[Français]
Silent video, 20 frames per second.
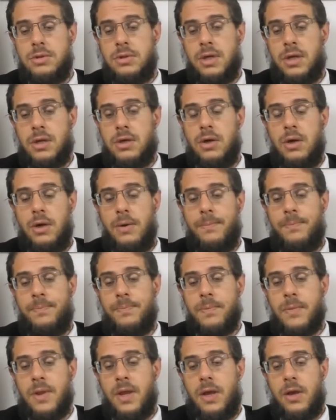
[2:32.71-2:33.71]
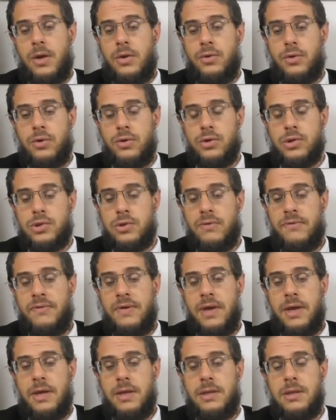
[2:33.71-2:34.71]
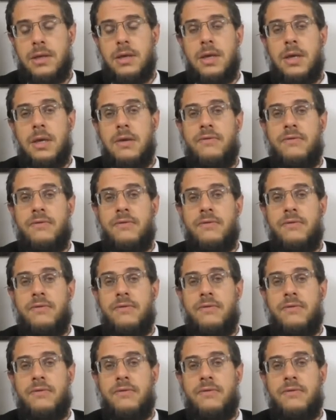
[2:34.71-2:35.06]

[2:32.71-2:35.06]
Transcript: D'accord Et donc de ce fait,